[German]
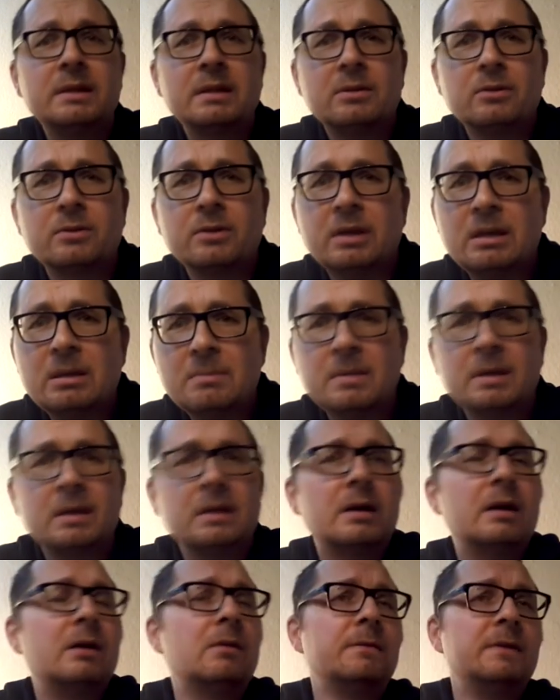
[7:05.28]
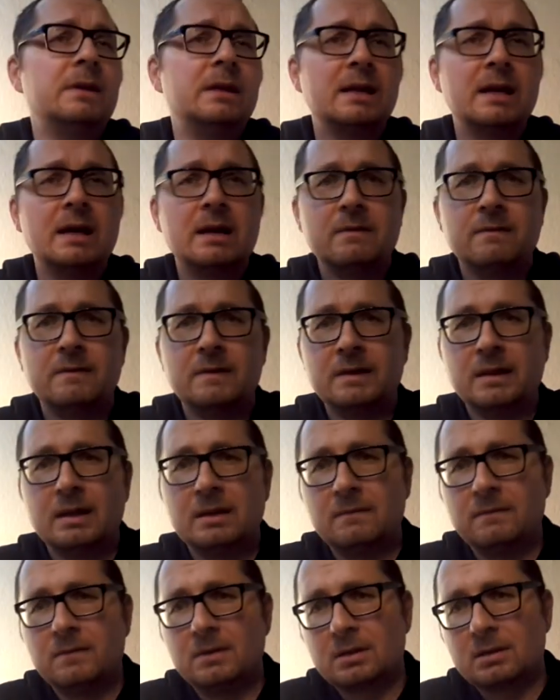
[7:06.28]
noch immer auf die Nachwelt
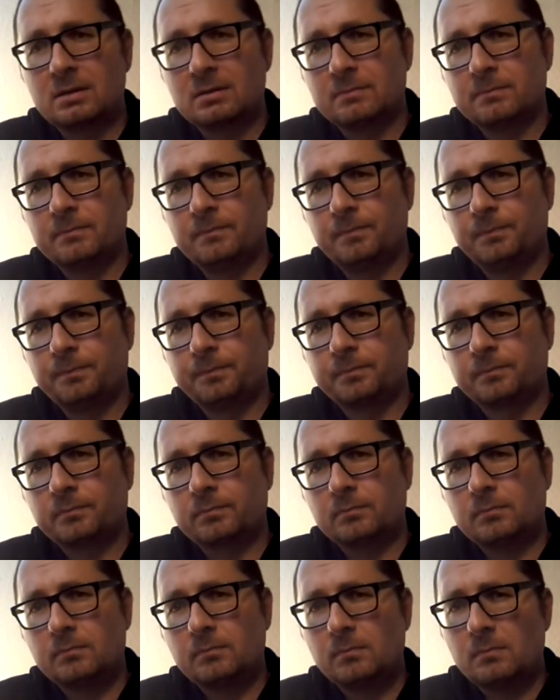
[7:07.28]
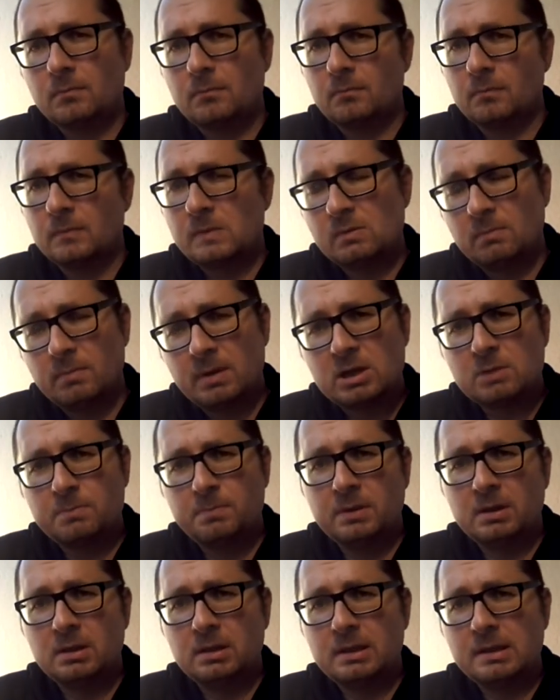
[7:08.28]
einwirken. Zum
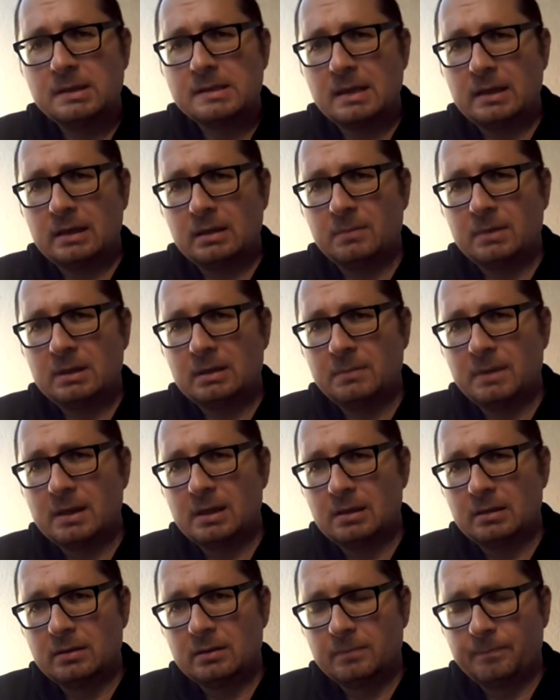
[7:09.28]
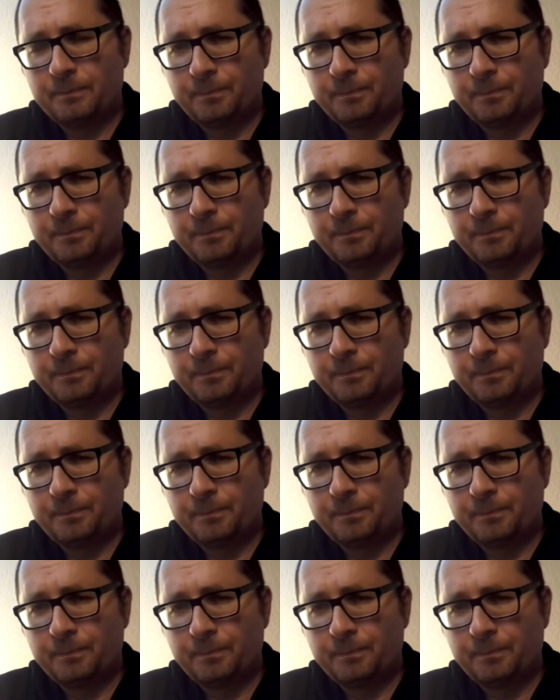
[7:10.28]
Beispiel die Sache mit dem Geld.